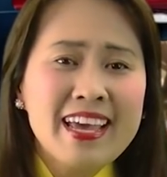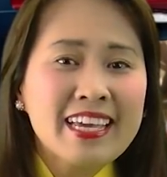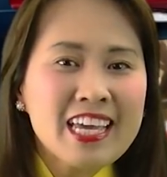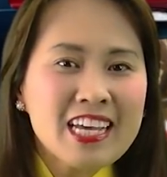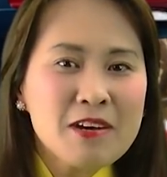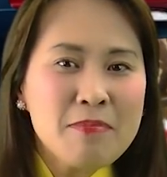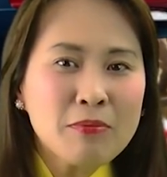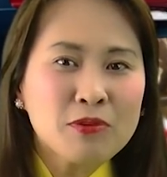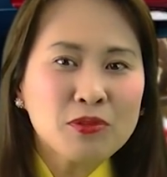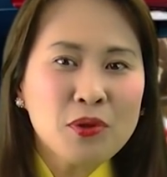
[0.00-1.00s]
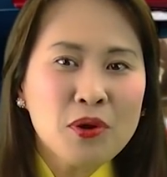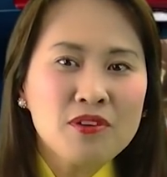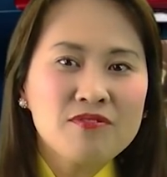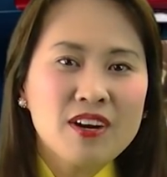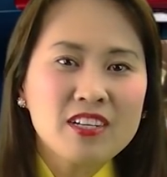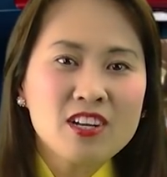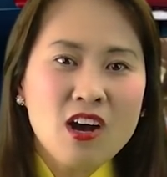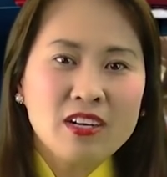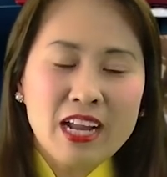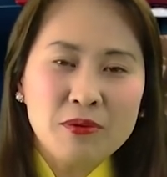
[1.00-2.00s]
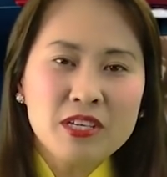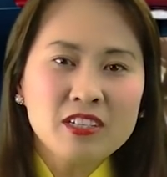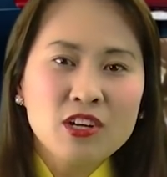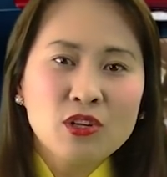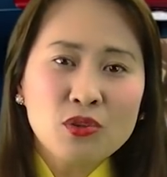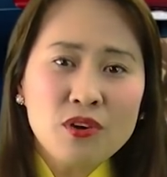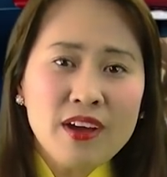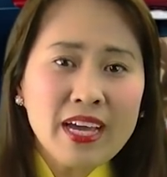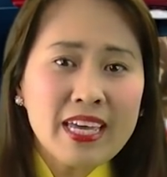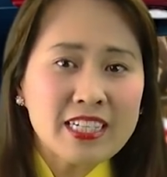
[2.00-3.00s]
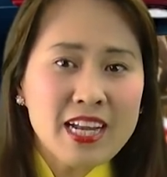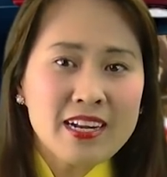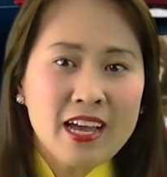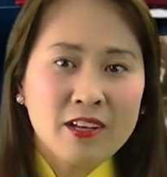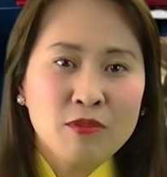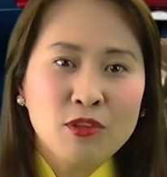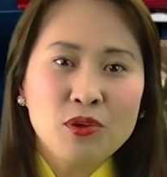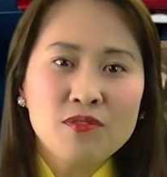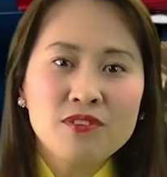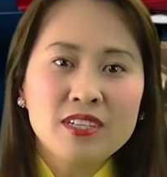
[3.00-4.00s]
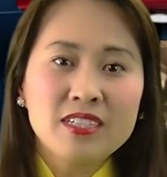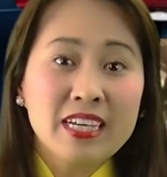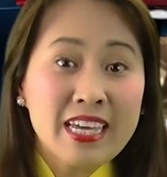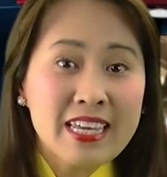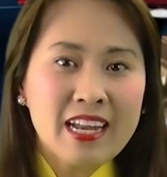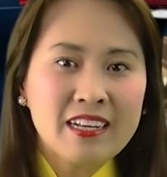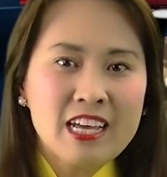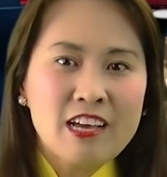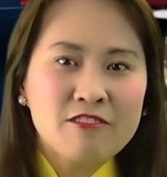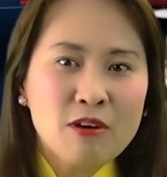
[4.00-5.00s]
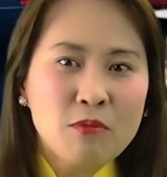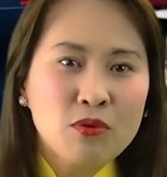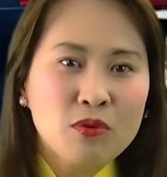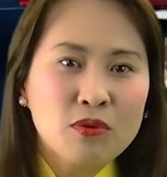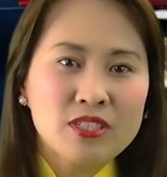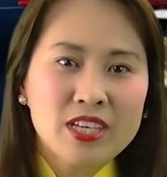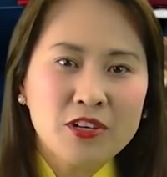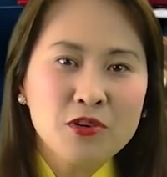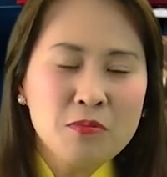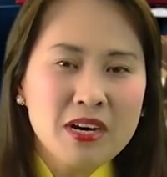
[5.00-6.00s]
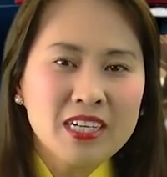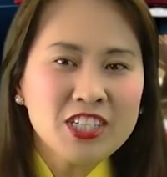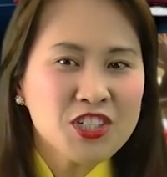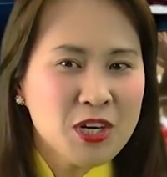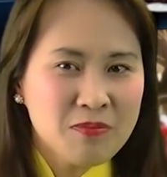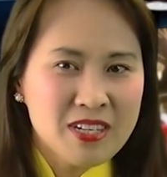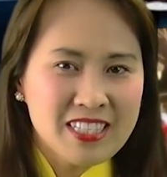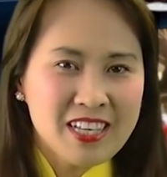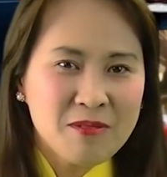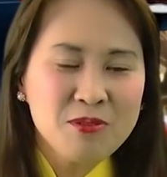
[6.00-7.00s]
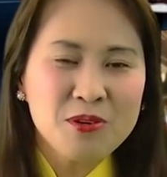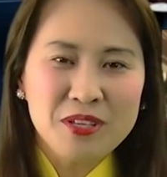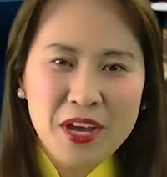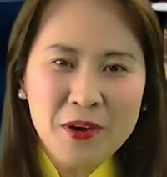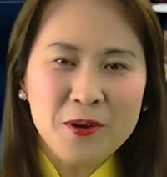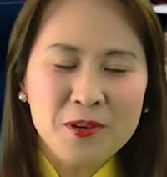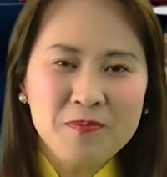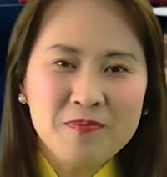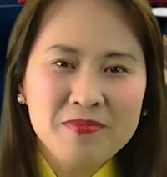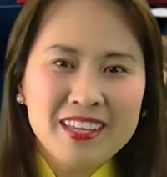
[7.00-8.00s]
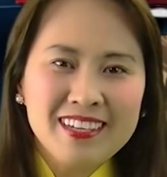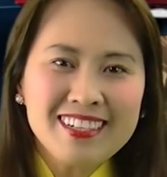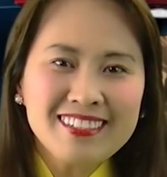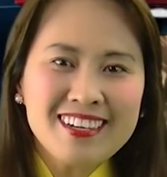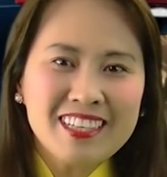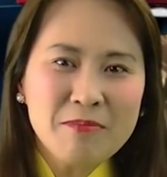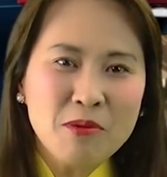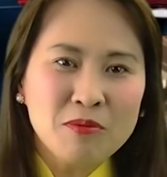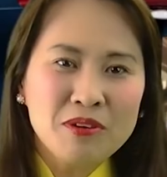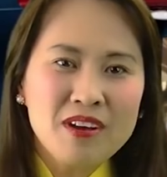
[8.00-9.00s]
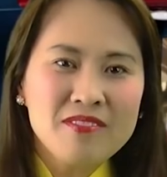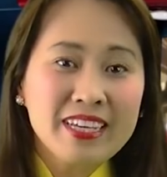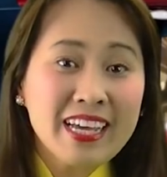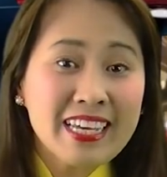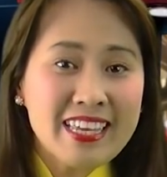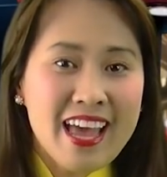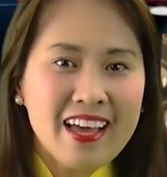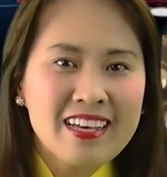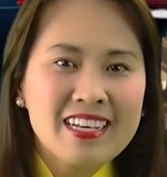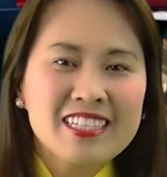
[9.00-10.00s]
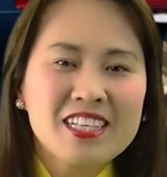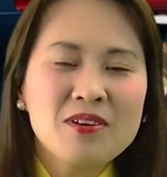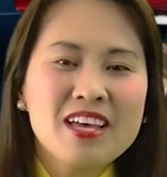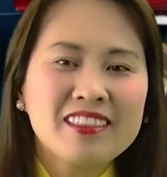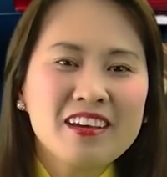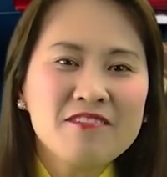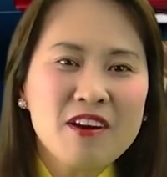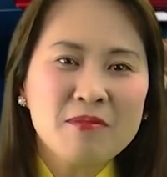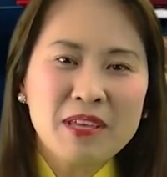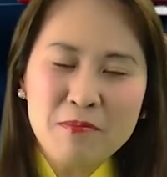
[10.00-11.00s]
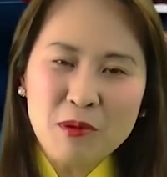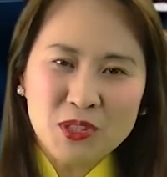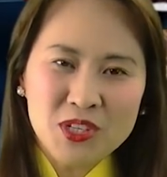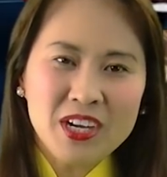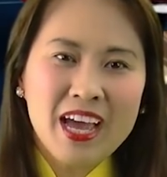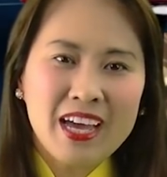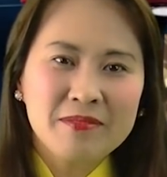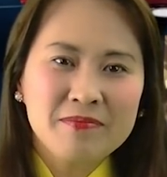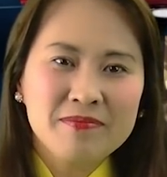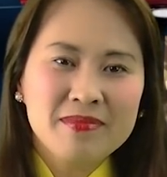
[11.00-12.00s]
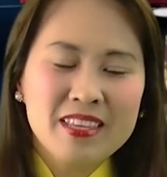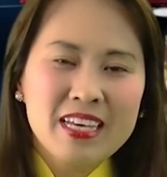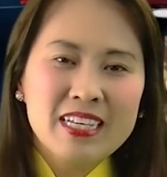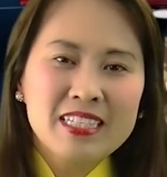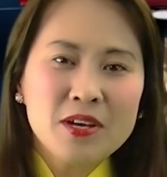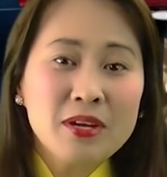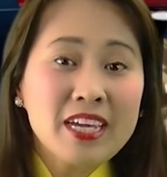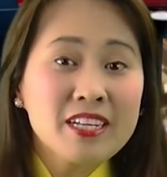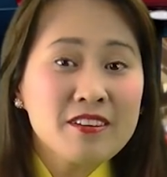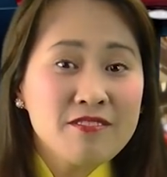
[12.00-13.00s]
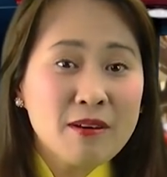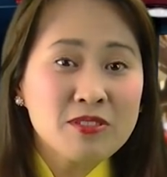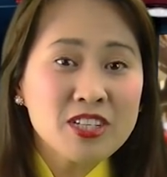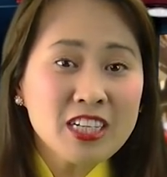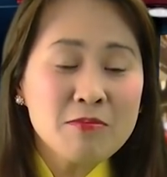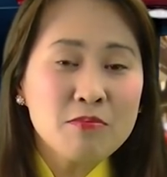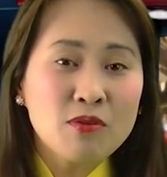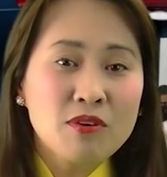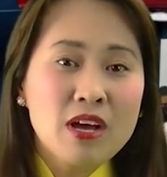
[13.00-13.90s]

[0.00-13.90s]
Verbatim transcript: Khi cơ bắp của tôi vẫn còn đau nhức, tôi phát hiện ra rằng tôi vừa được ghi danh vào một cuộc chạy đua mới trong đời sống của giáo hội. Đức Tân Giám Mục nói với các ký giả sau lễ tấn phong giám mục cho Ngài – sau khi được phong chức linh mục